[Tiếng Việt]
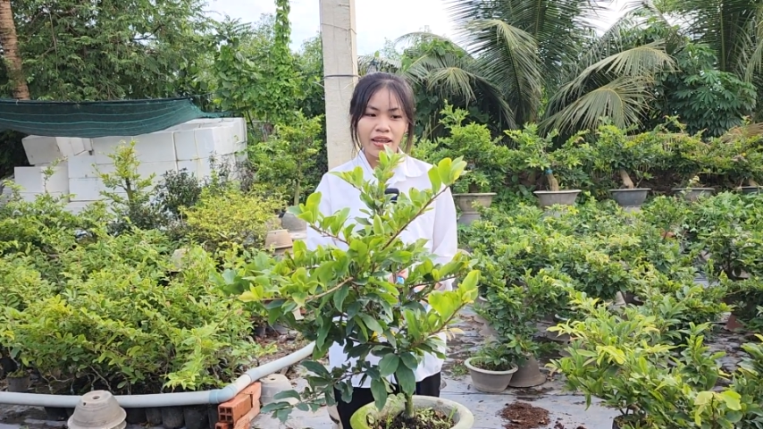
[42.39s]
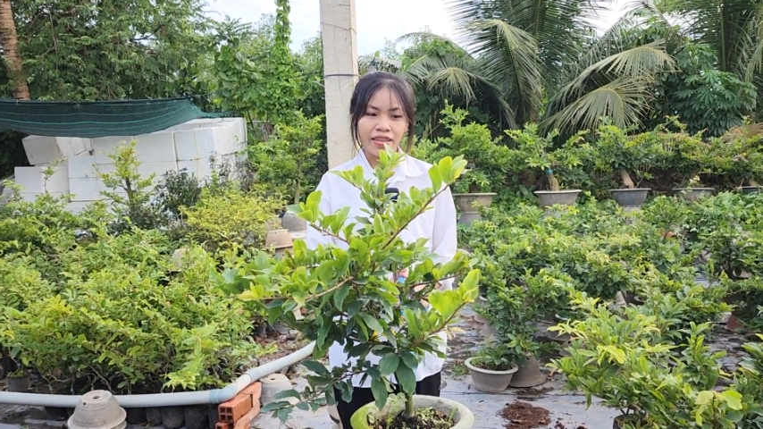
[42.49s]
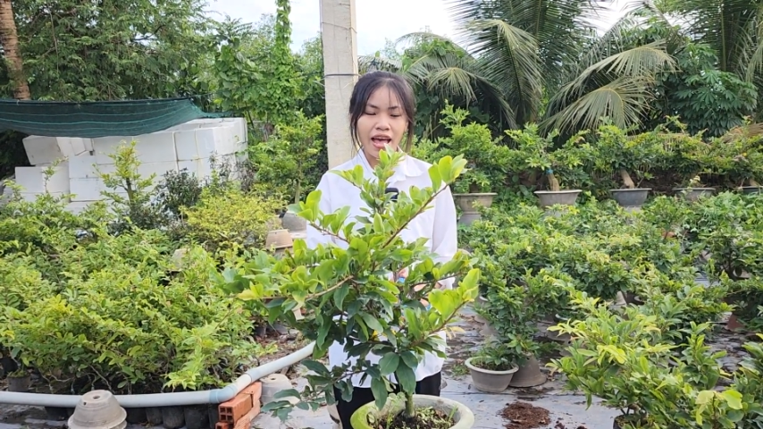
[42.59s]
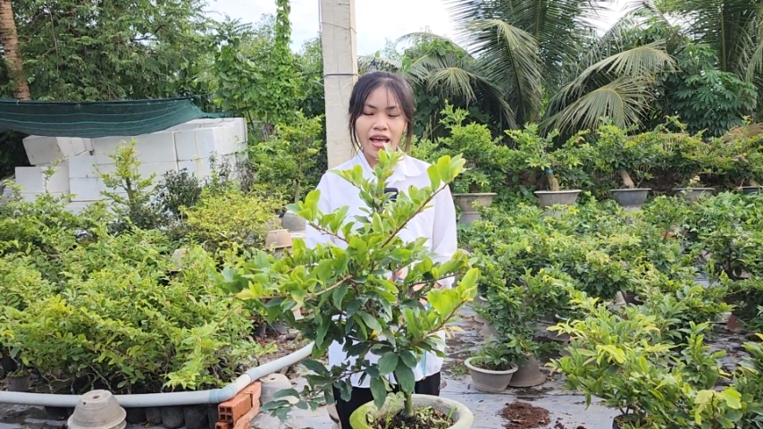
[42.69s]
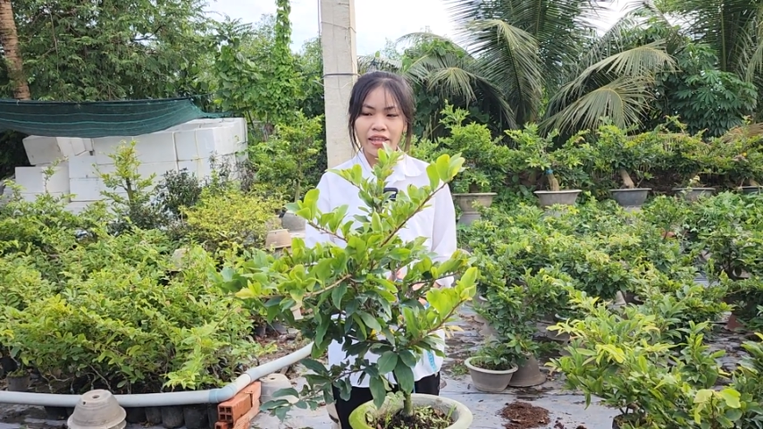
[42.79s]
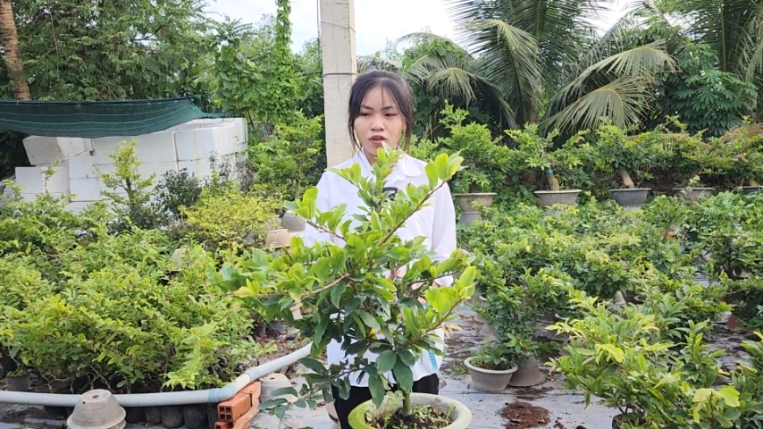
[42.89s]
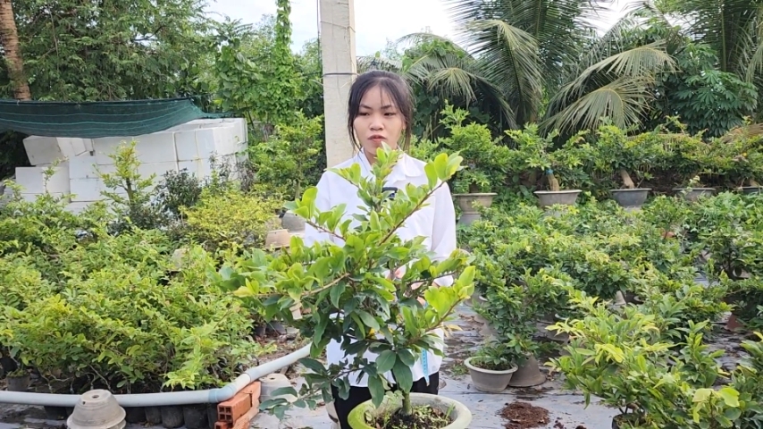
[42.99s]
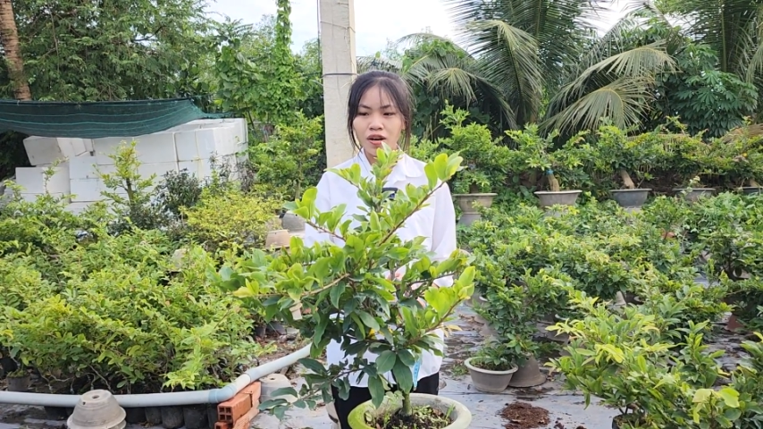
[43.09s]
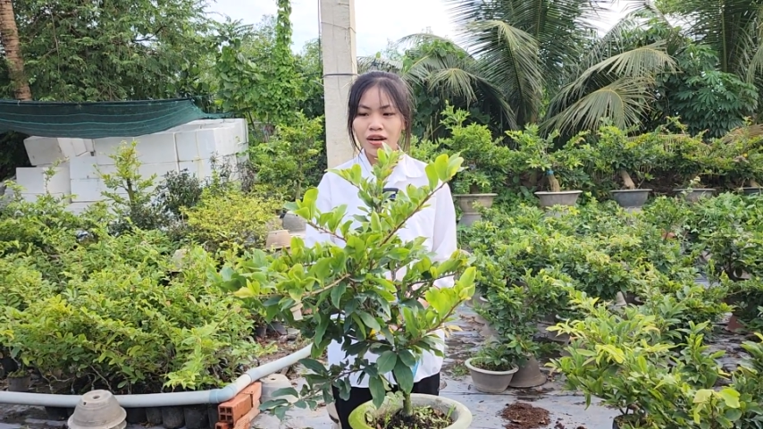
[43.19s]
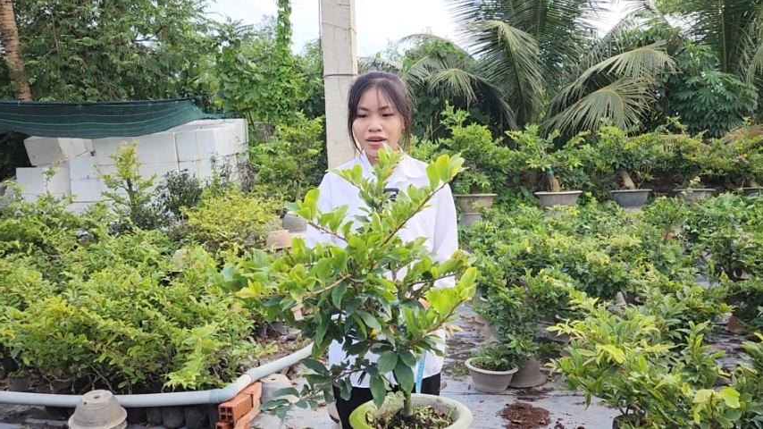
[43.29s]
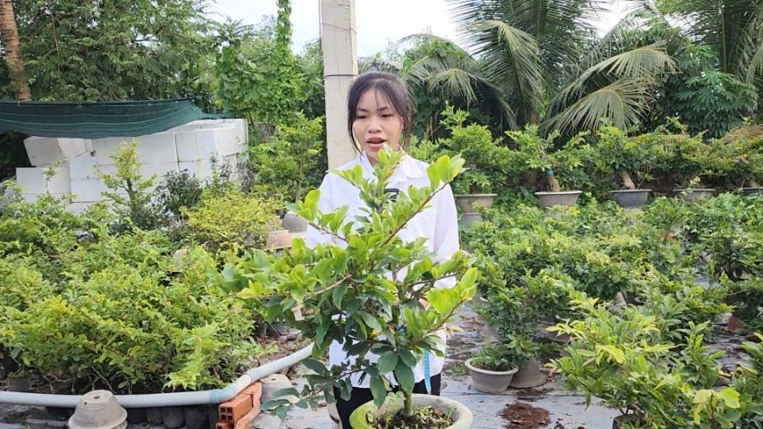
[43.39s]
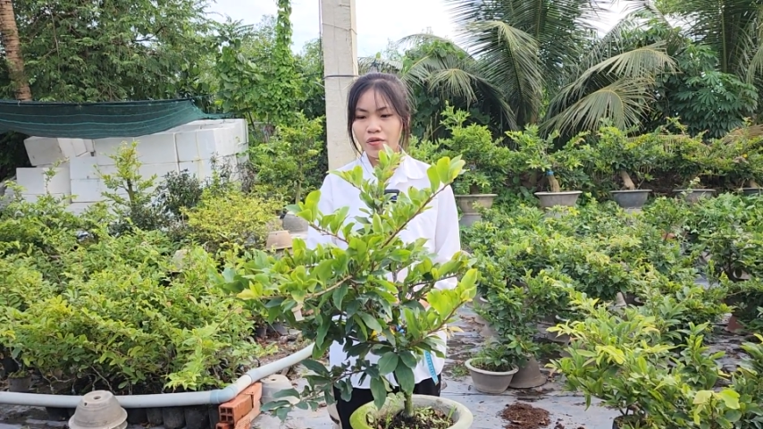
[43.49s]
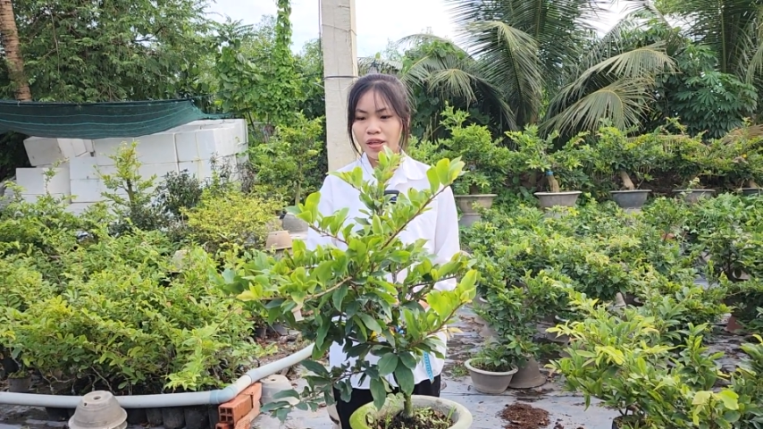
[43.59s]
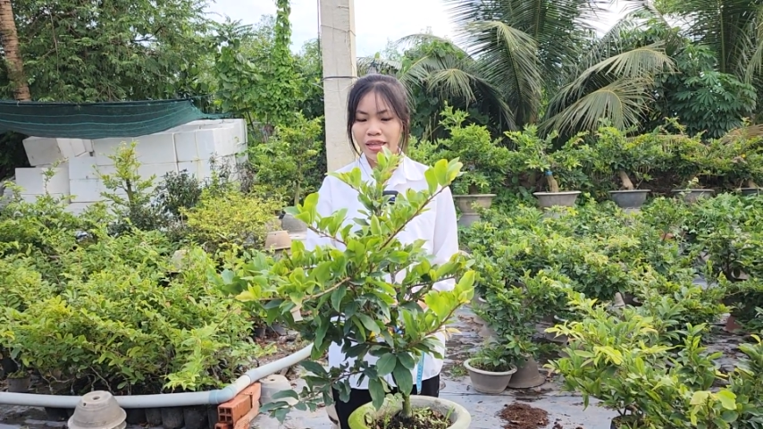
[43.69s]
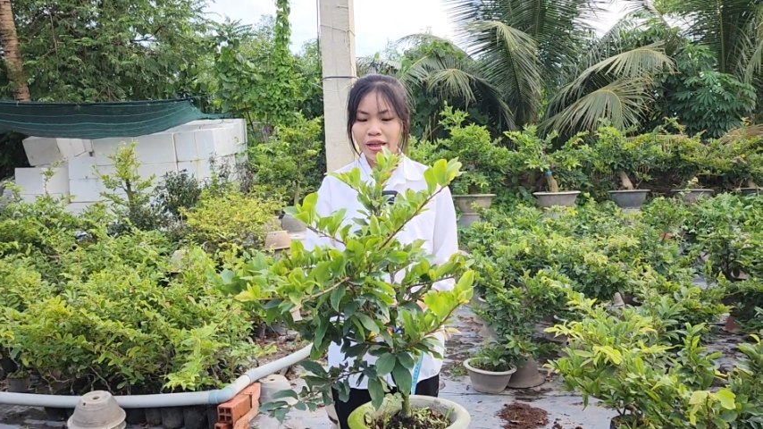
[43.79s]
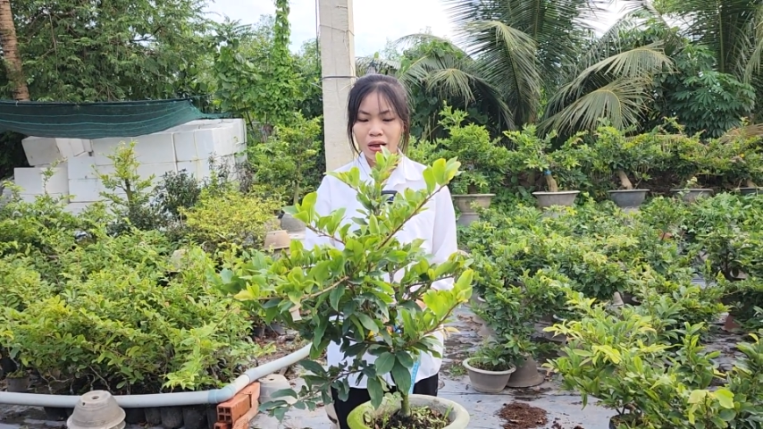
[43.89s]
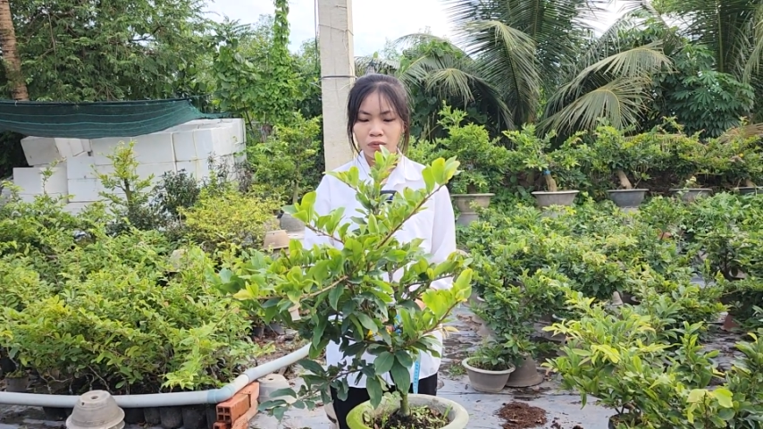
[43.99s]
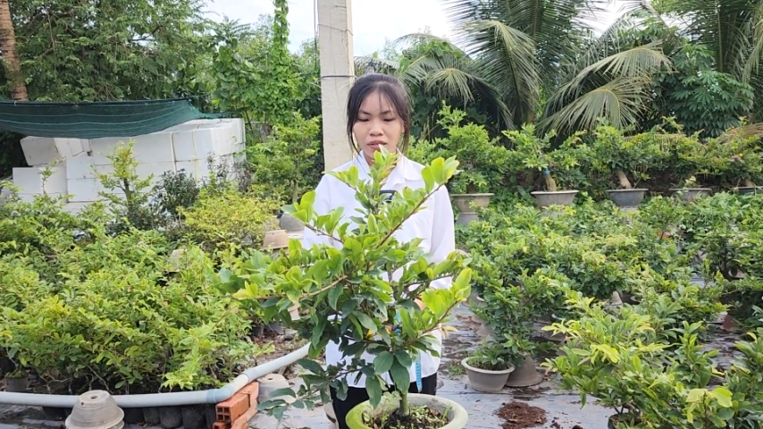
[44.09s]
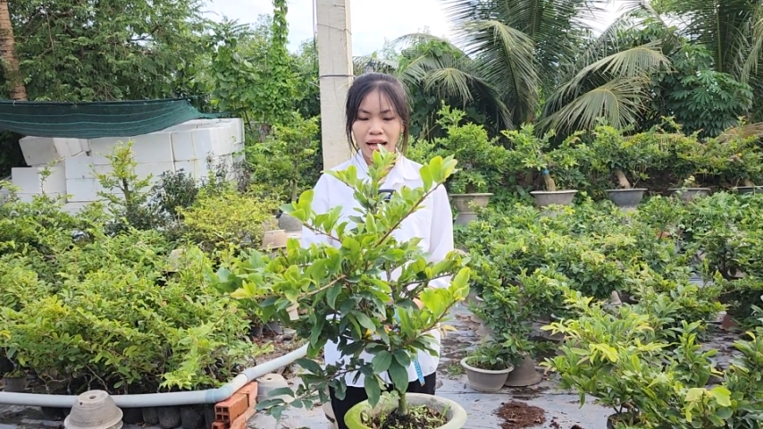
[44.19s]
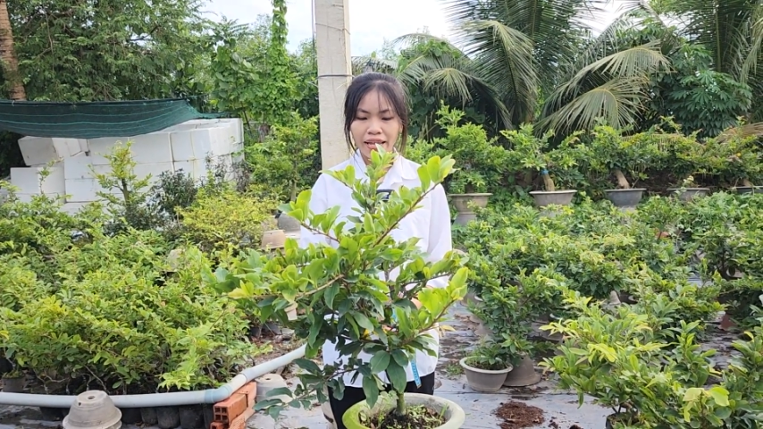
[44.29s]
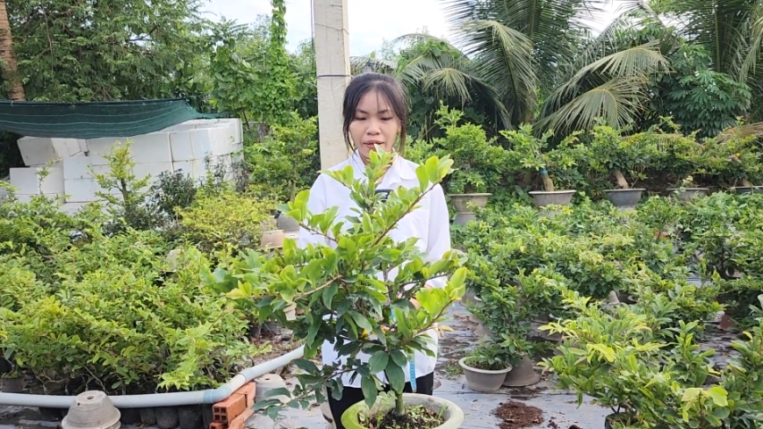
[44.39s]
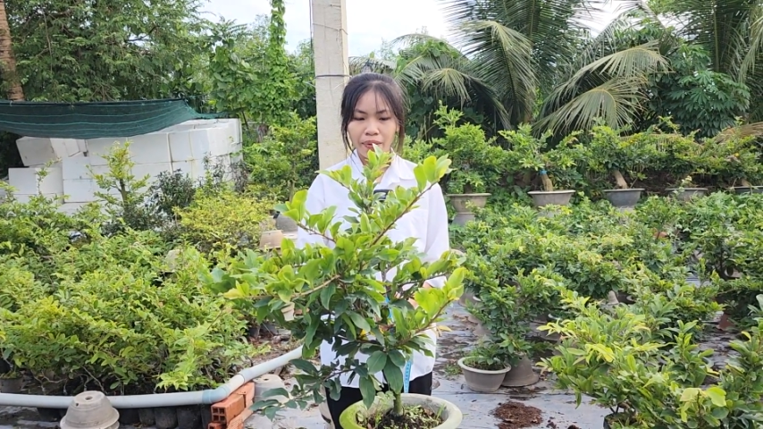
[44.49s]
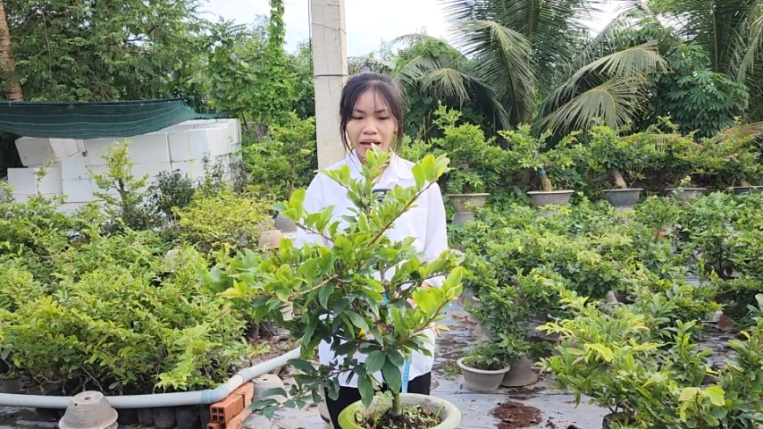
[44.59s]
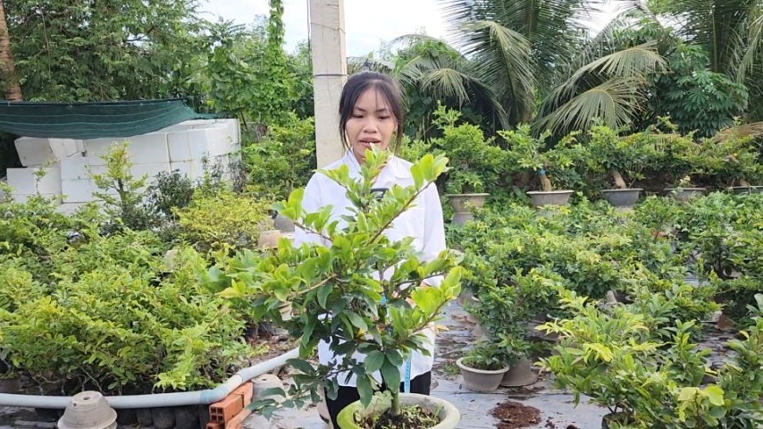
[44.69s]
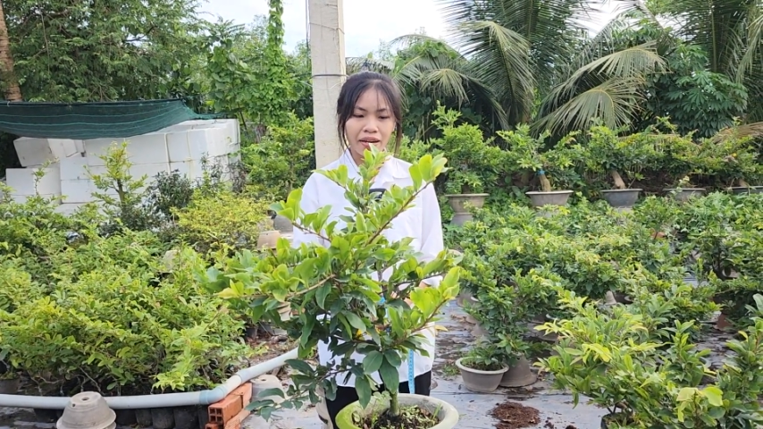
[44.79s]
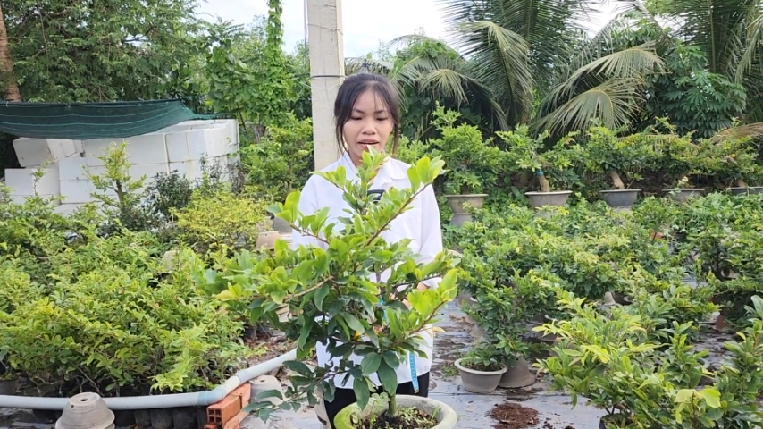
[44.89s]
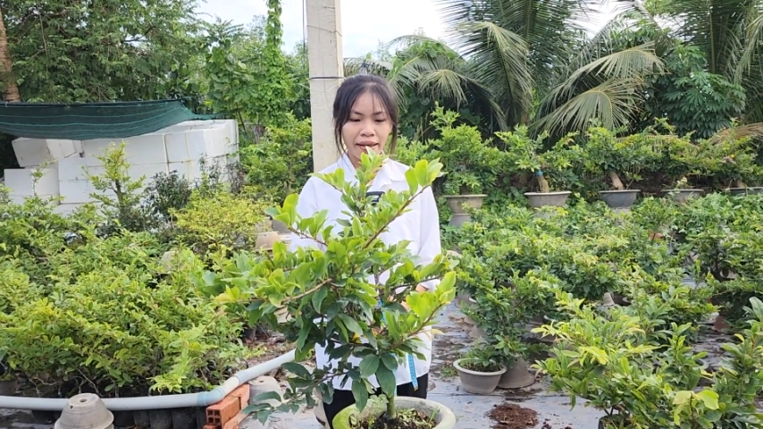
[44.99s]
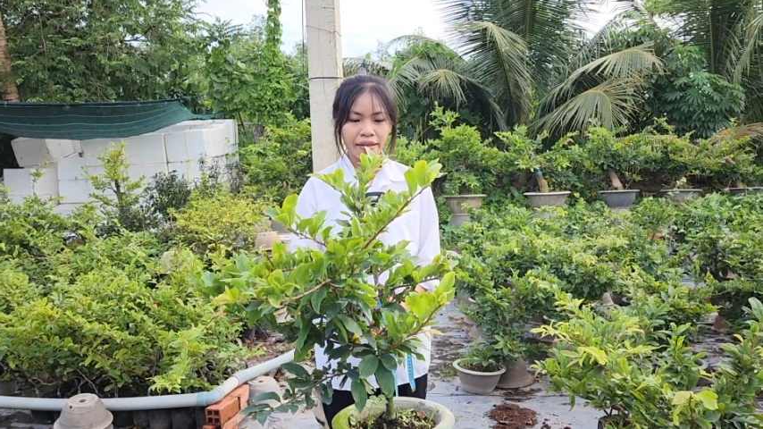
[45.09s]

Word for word: Giá thì cũng rất là rẻ luôn nha, dao động từ 220 đến